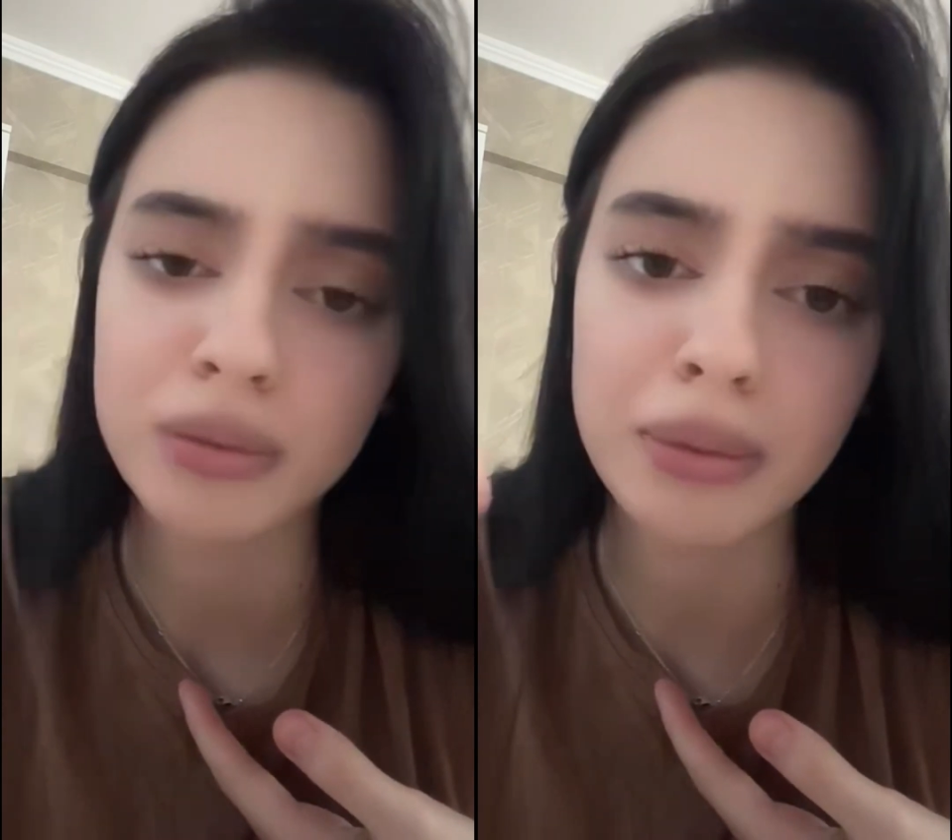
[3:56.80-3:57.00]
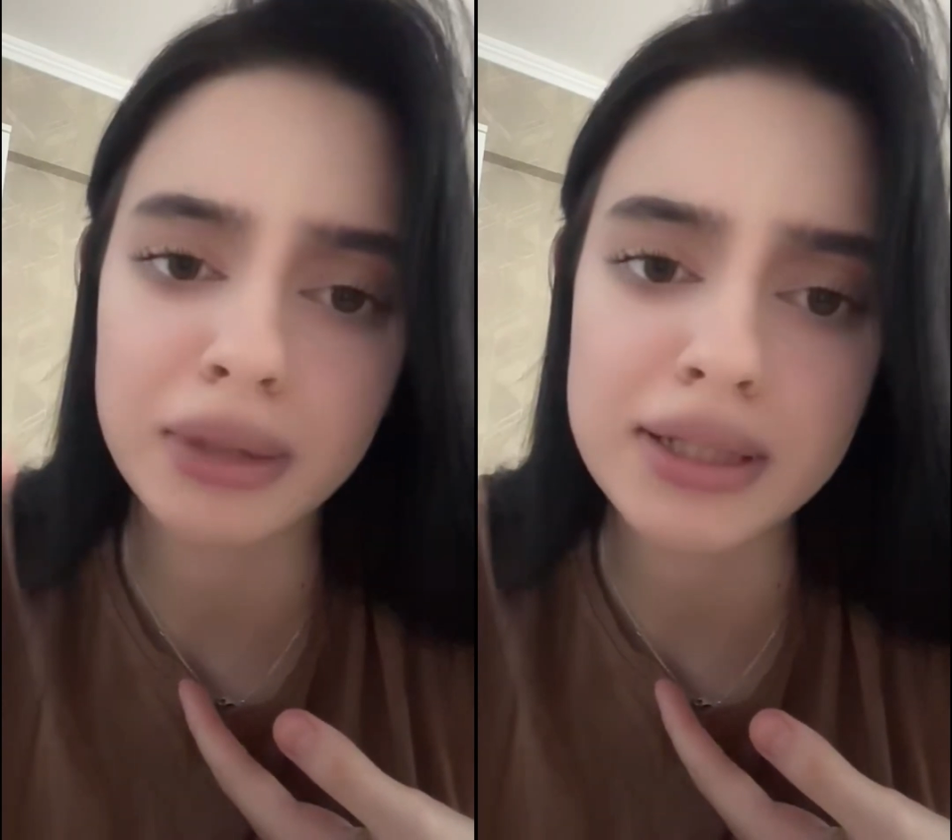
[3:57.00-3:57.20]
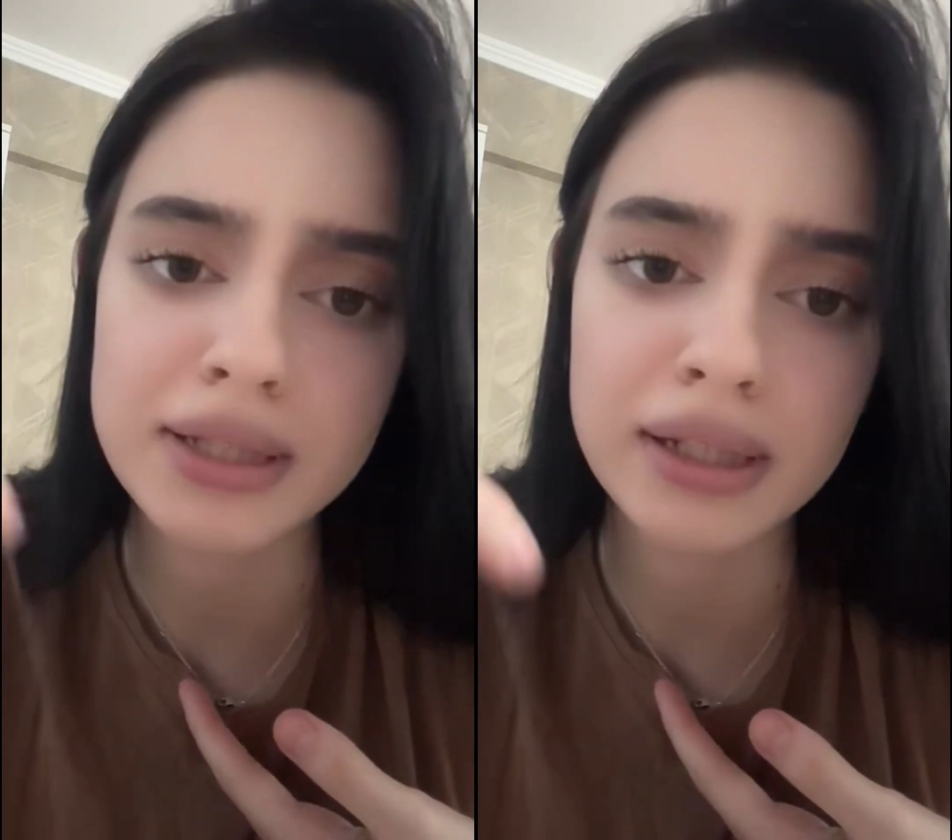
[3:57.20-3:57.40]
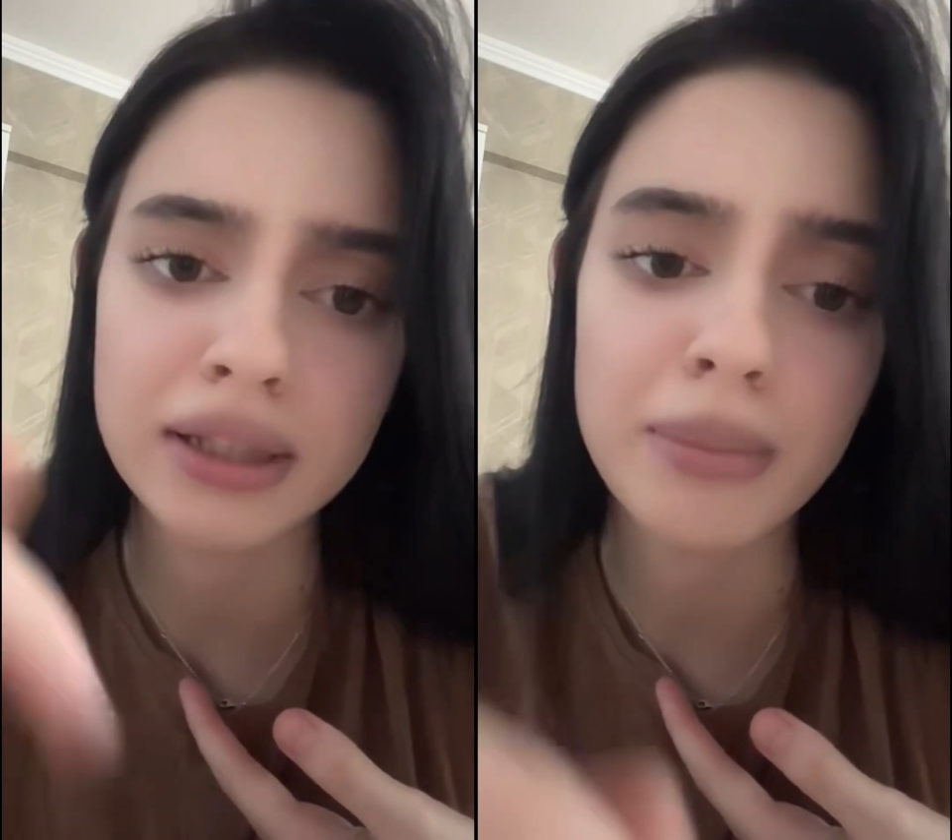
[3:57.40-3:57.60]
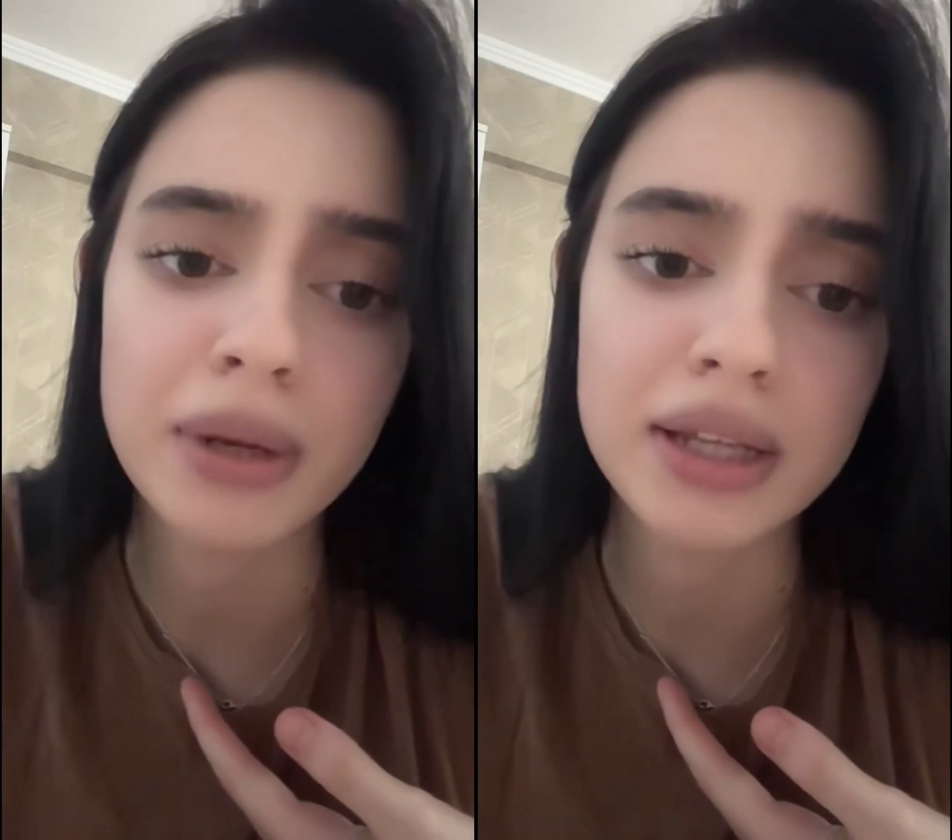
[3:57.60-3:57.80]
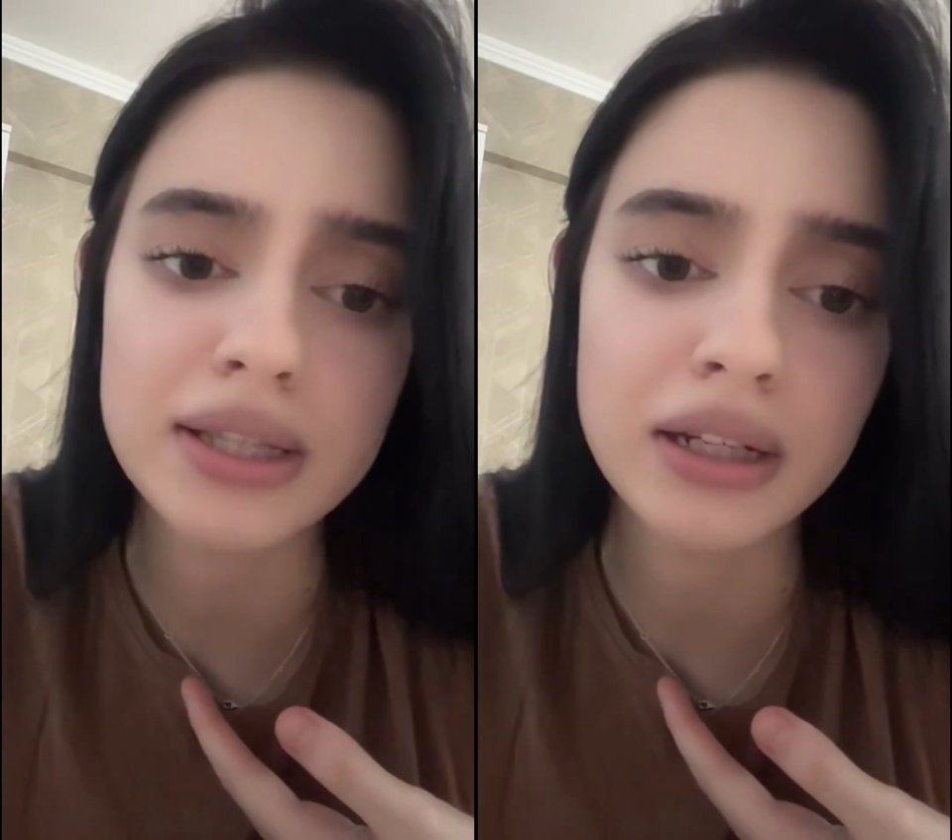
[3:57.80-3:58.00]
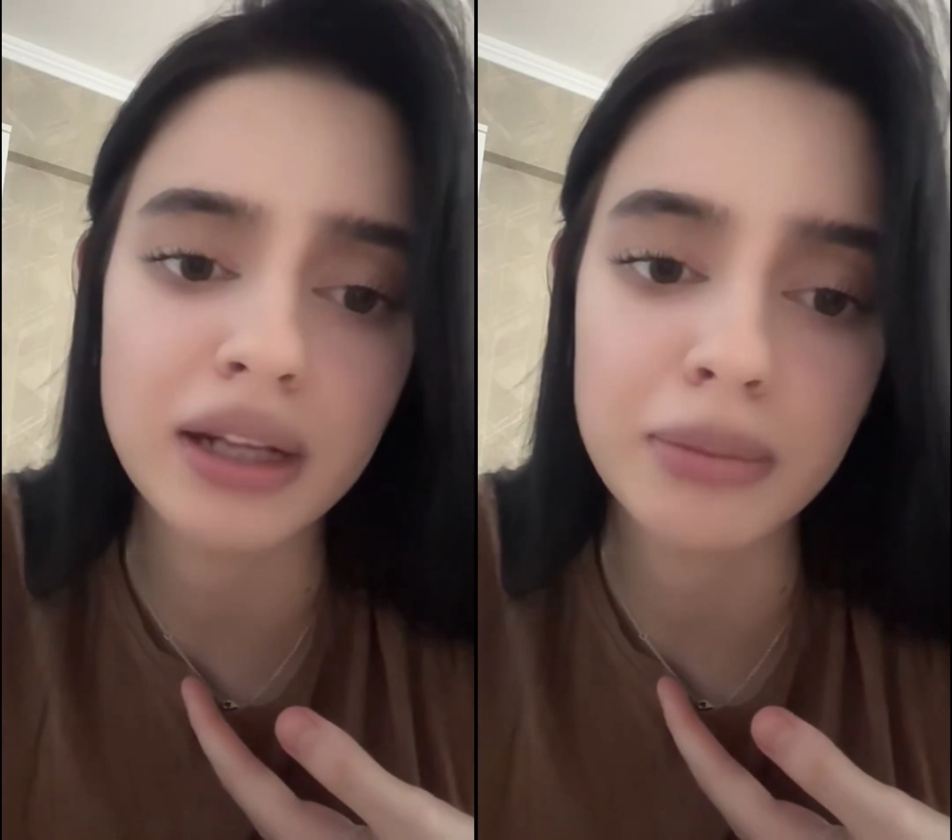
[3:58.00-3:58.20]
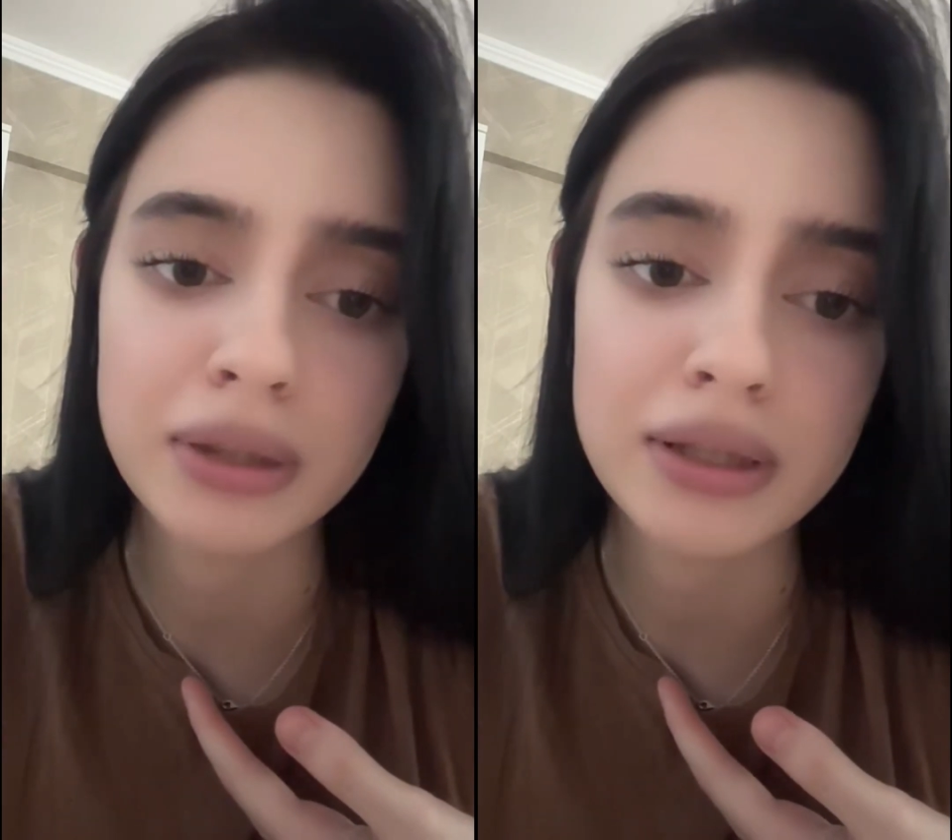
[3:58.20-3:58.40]
у меня была сделана операция
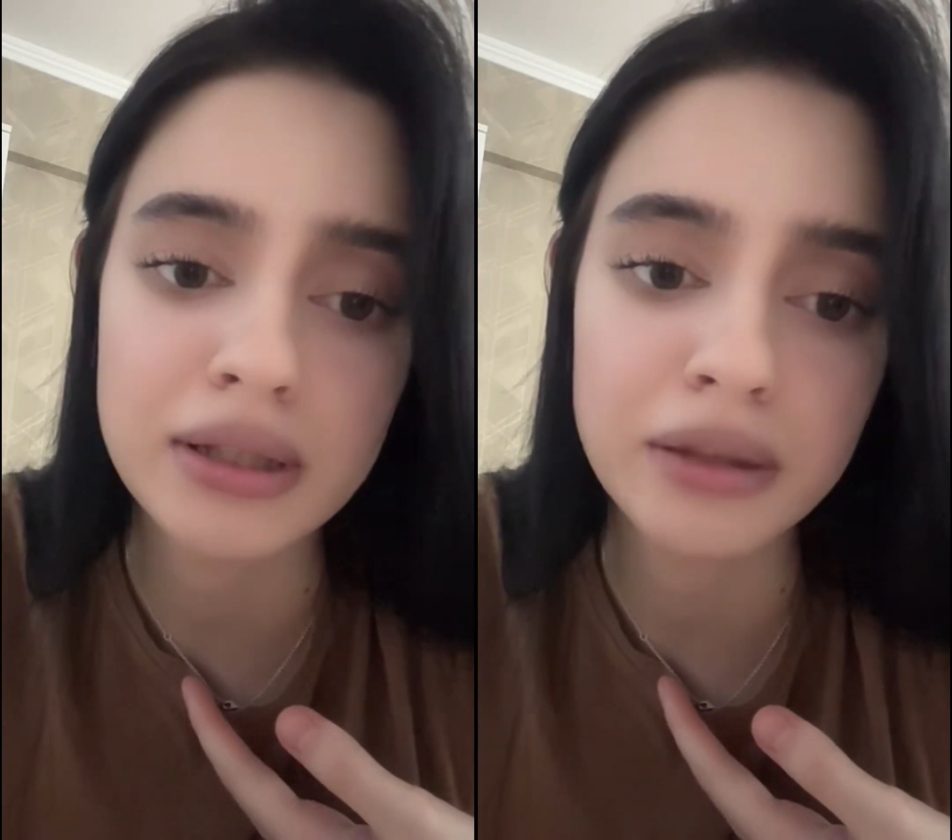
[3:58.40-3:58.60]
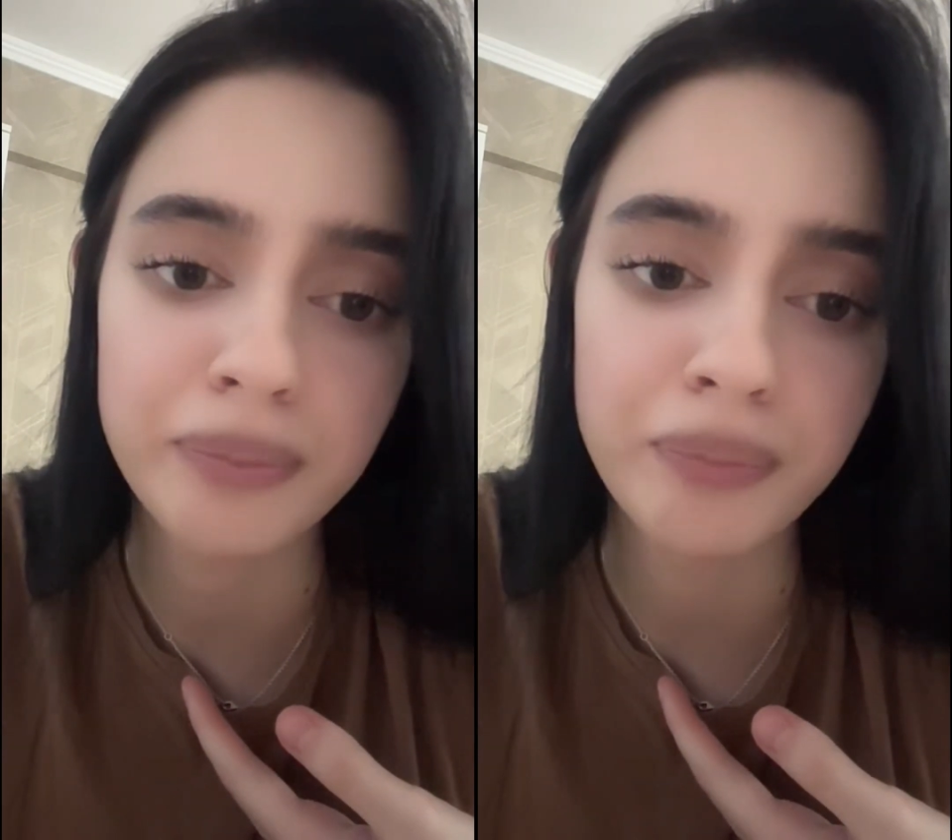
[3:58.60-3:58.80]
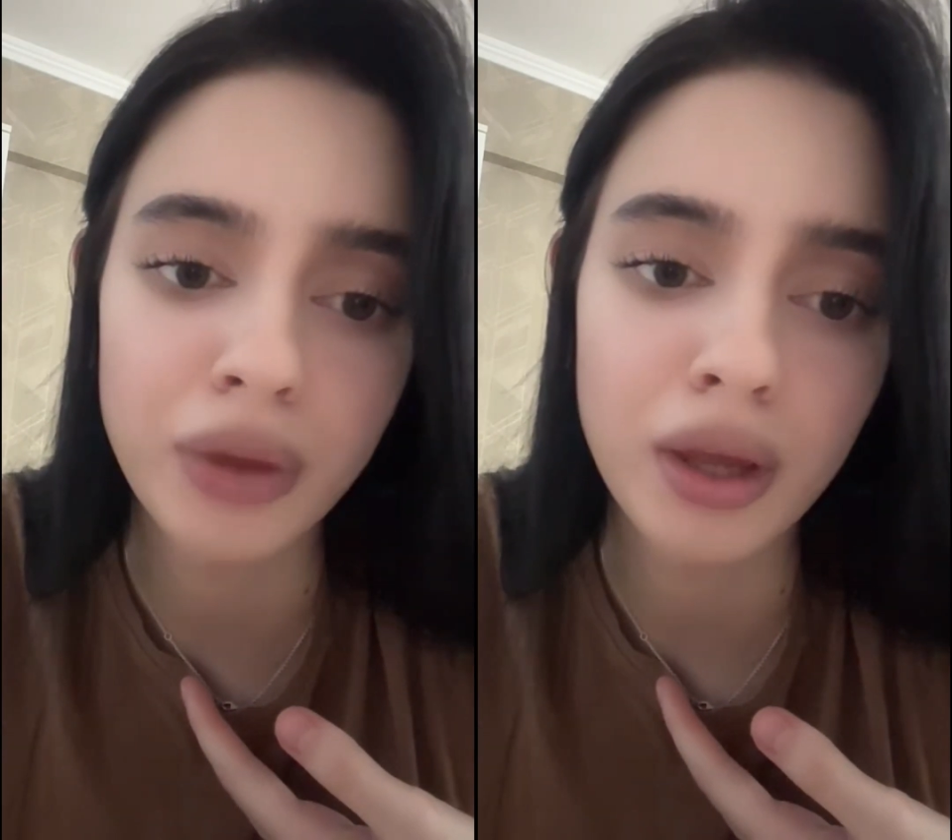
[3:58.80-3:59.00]
на аппендицит.